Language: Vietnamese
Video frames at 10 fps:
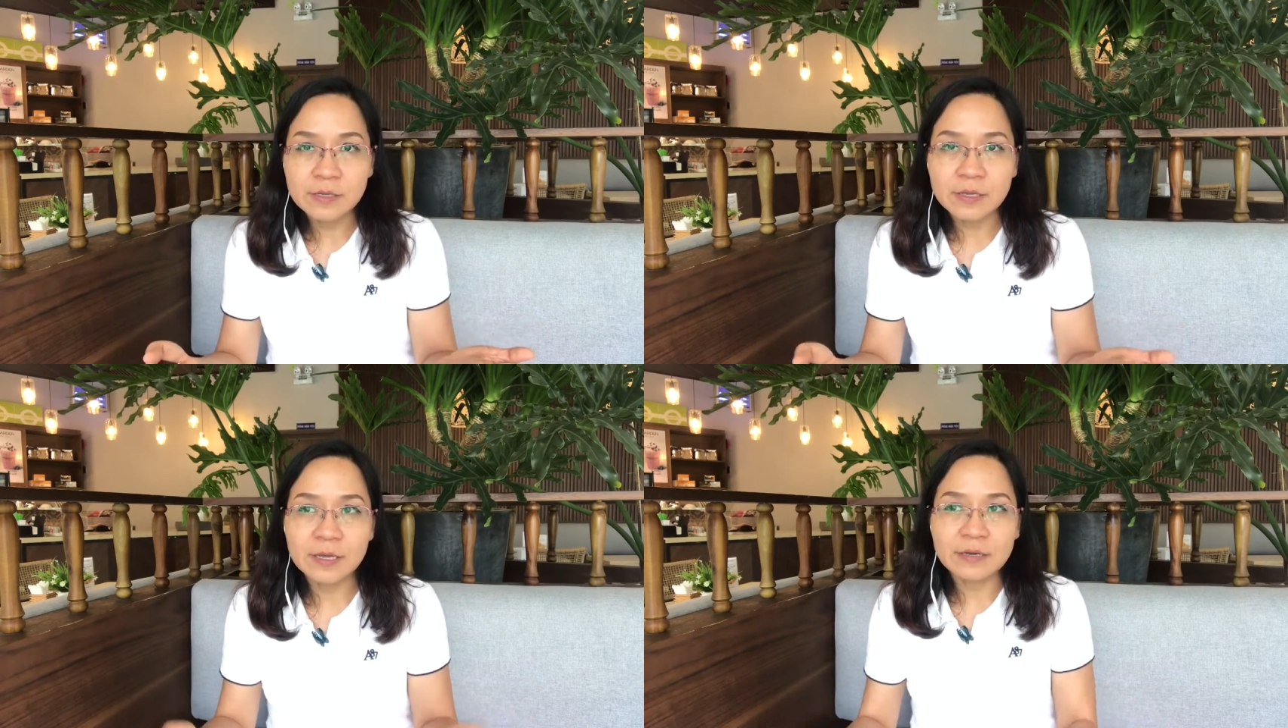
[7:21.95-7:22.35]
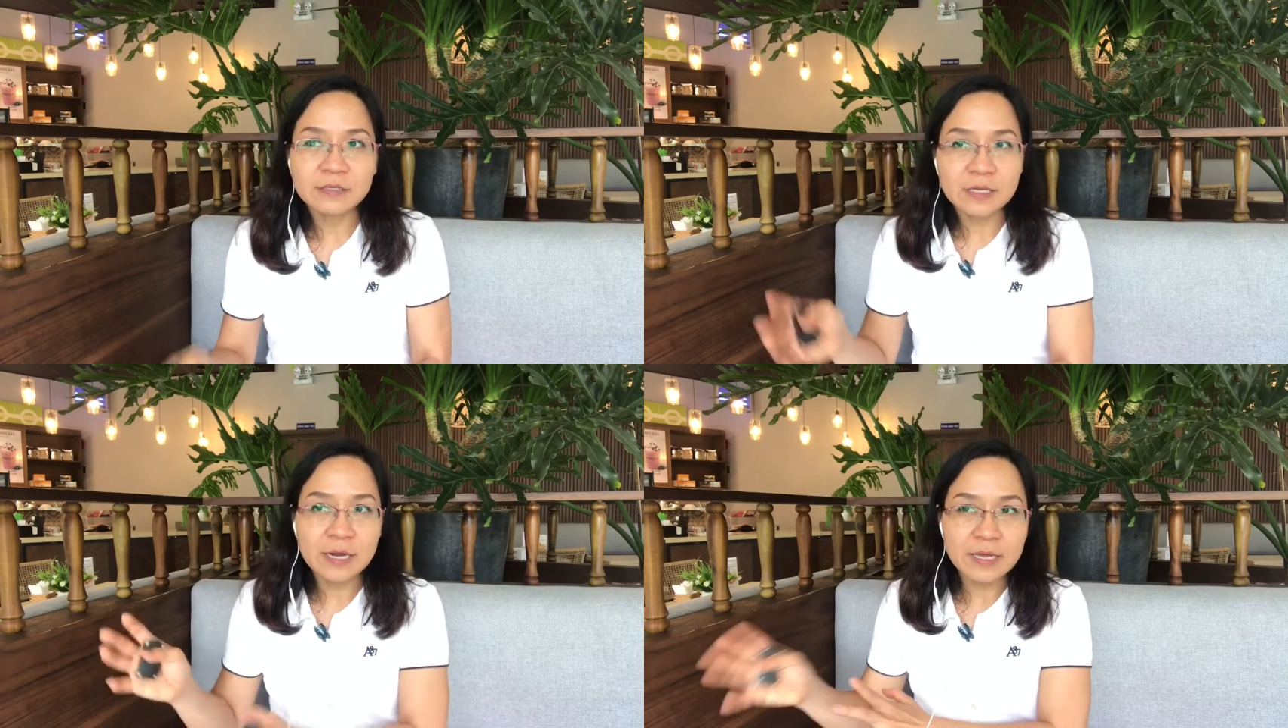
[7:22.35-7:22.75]
thì nó
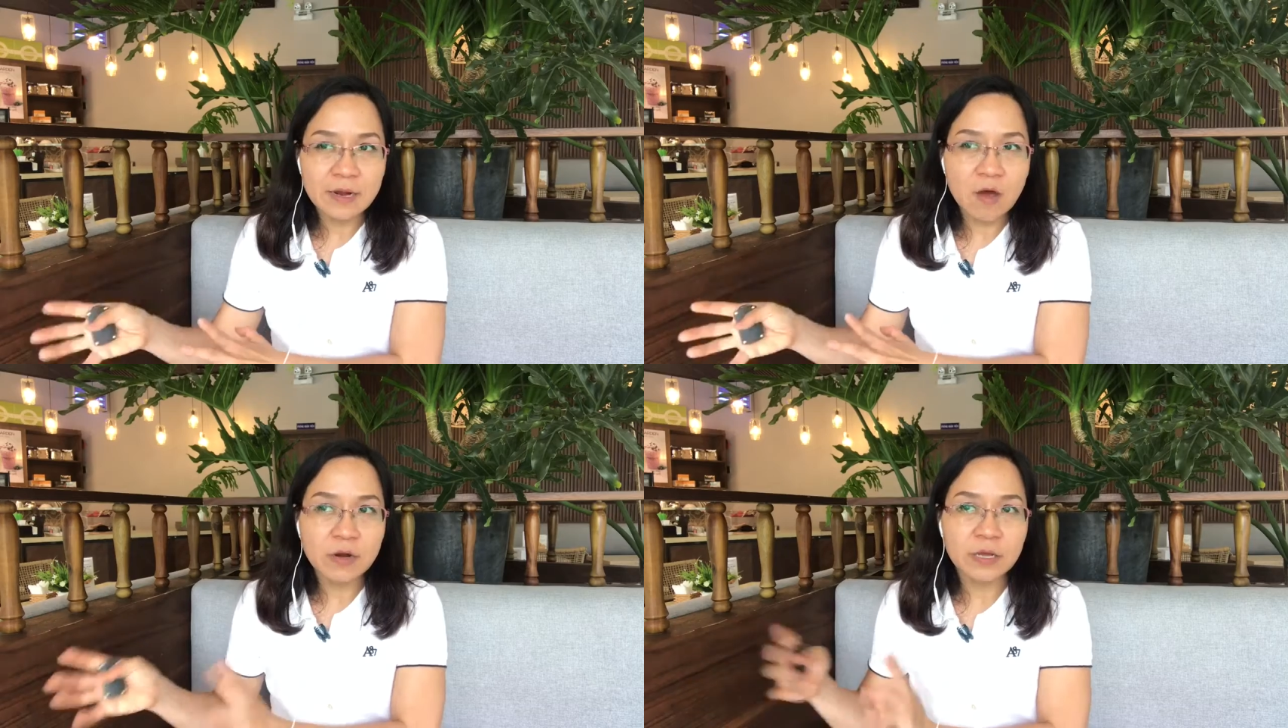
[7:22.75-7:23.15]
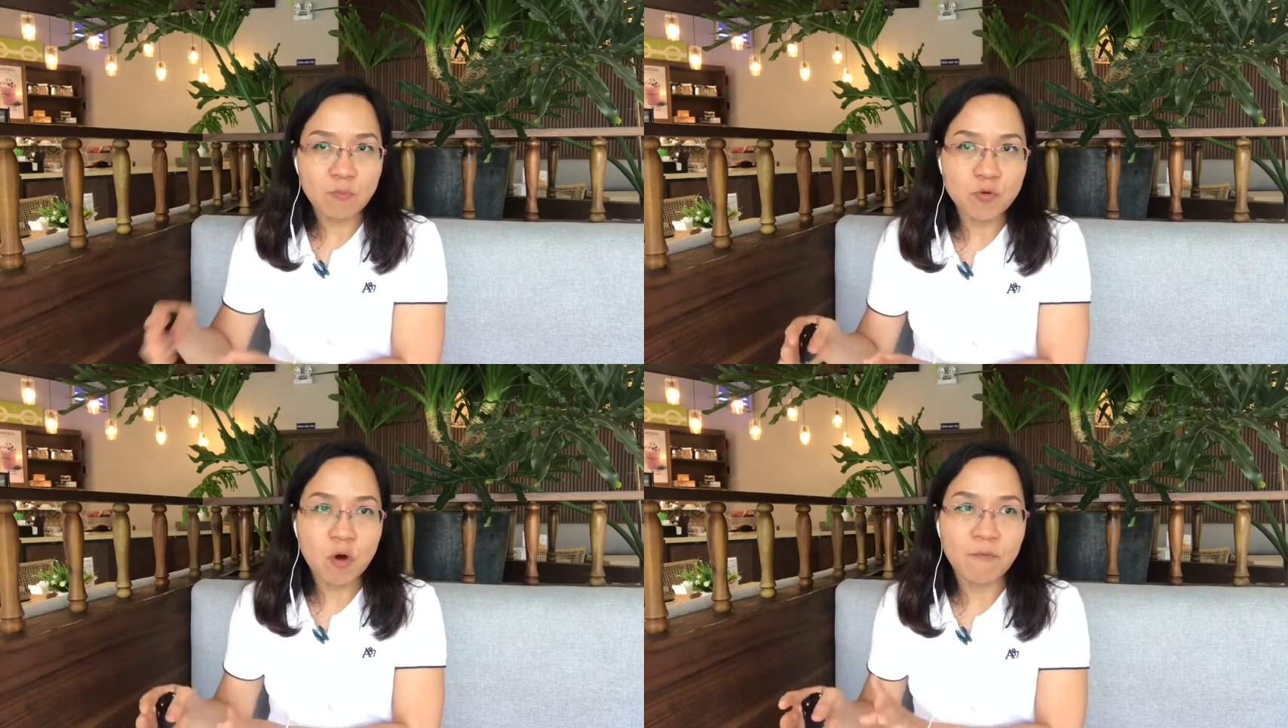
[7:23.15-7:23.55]
sẽ lấy cái đó để
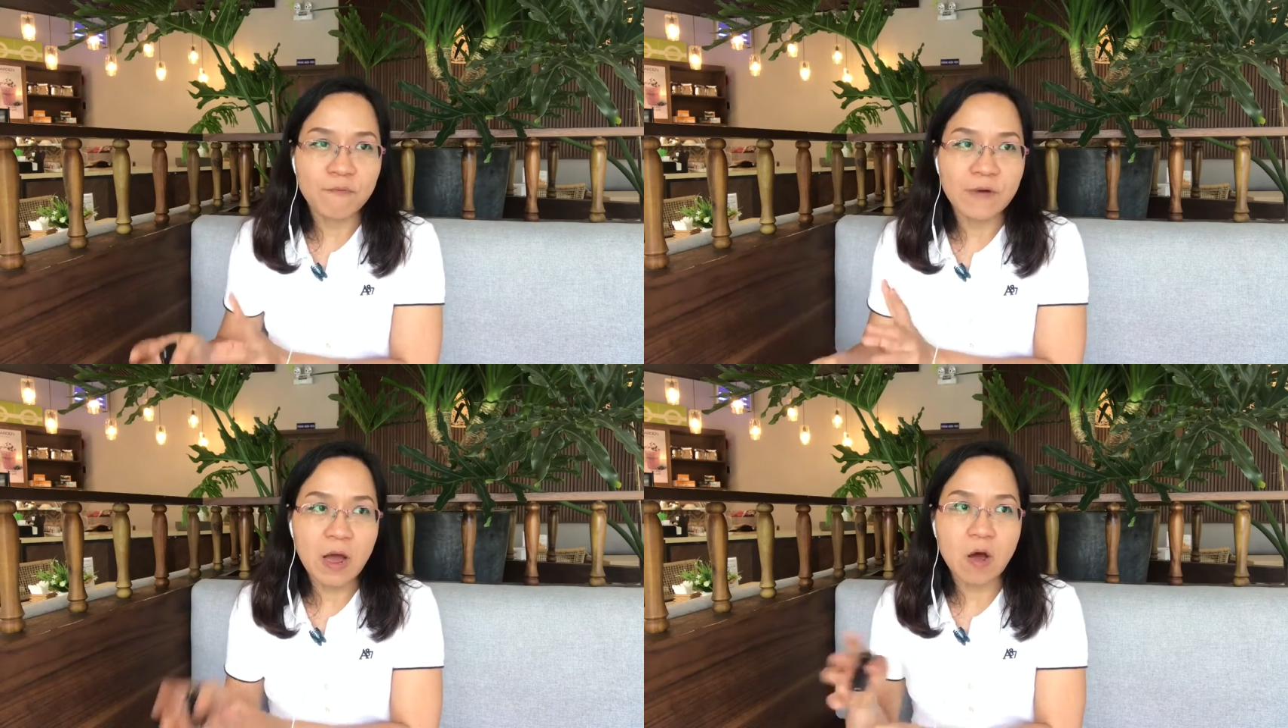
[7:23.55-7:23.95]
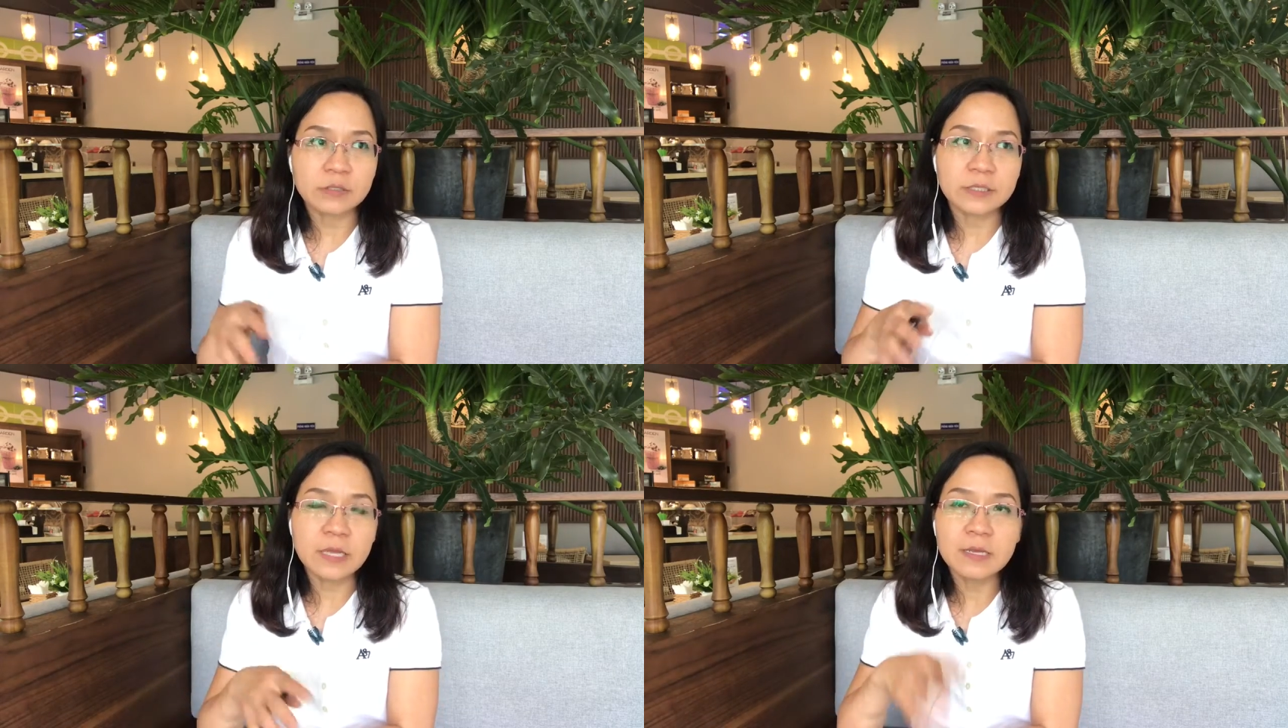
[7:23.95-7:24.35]
cộng dồn và họ
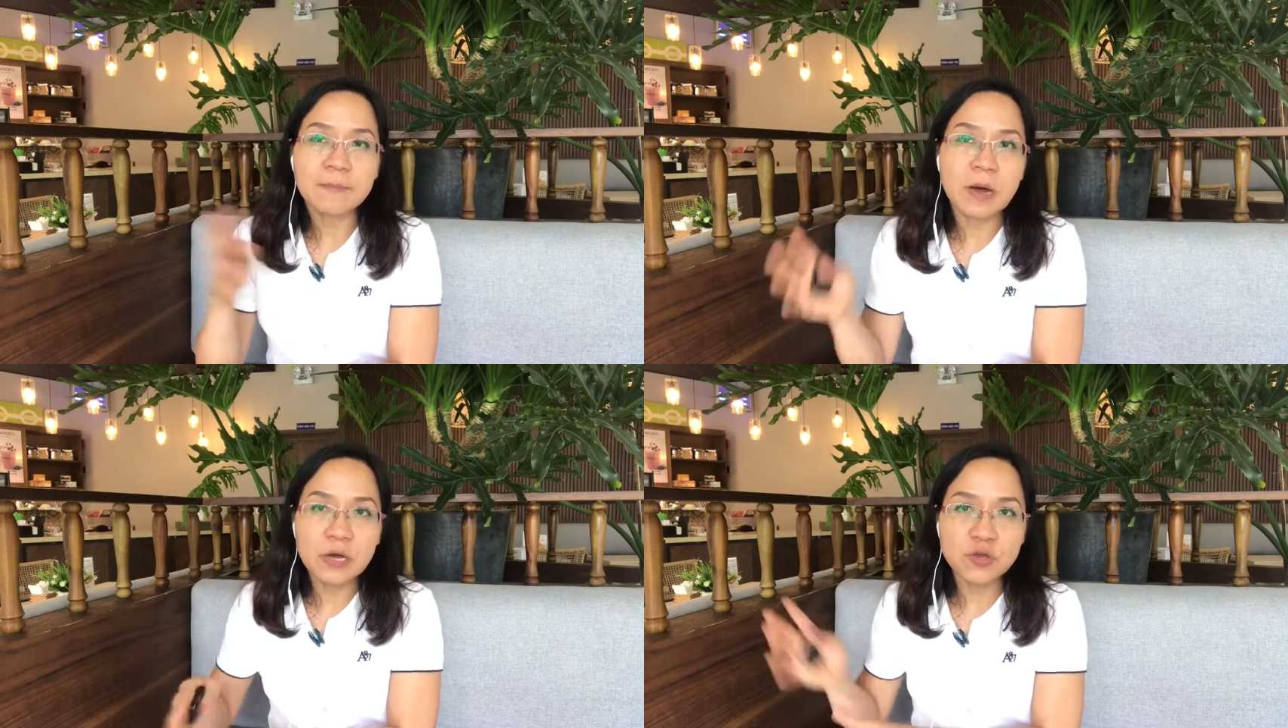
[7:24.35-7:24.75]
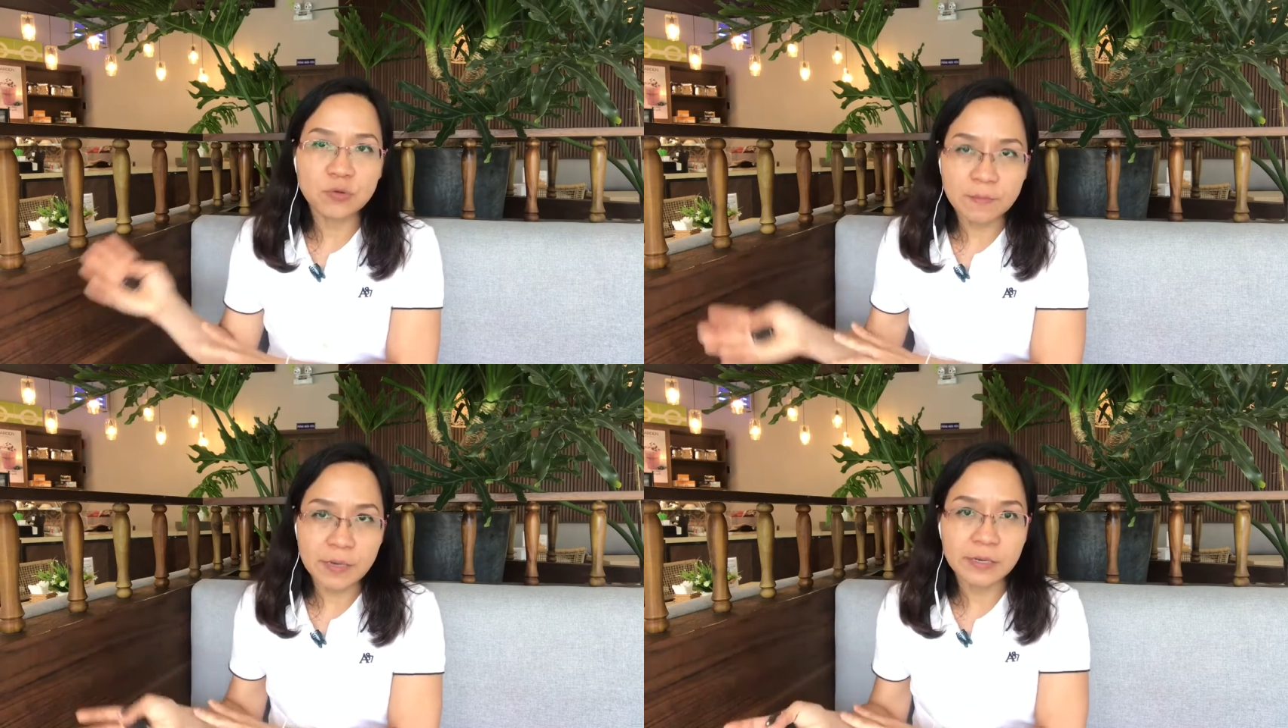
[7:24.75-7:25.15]
sẽ tính cái mới vô
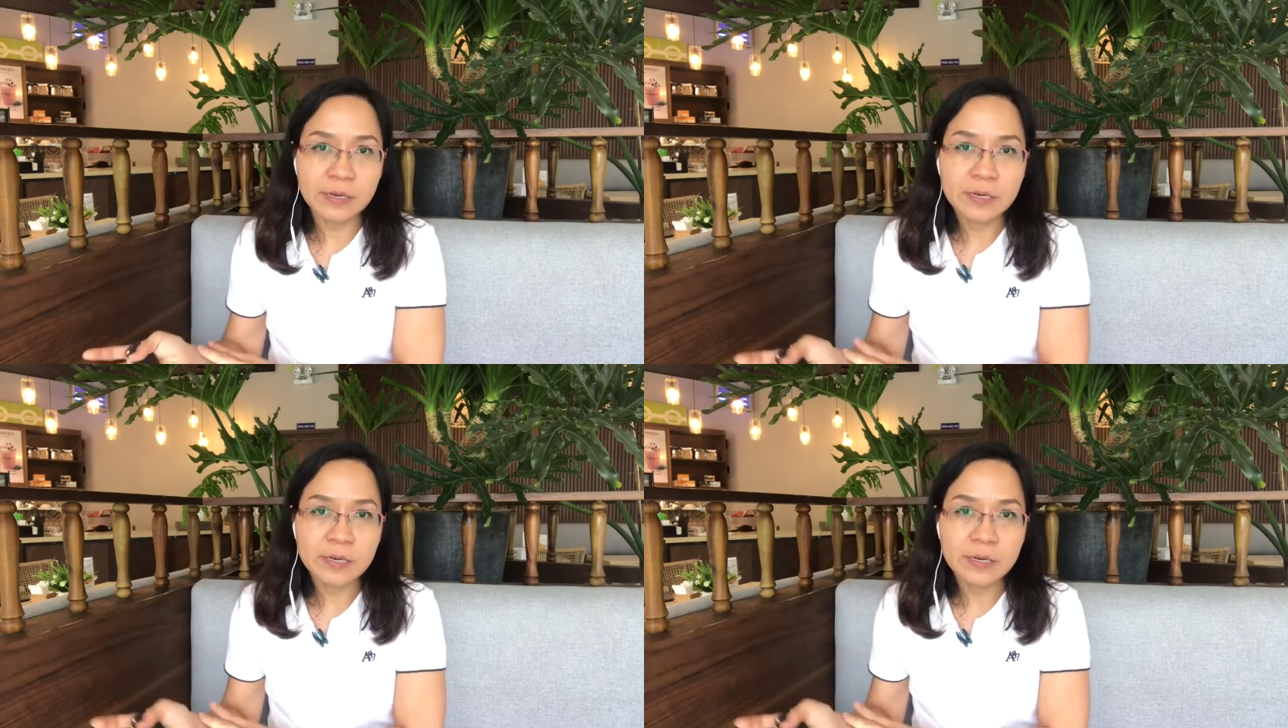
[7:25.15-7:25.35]
cho mình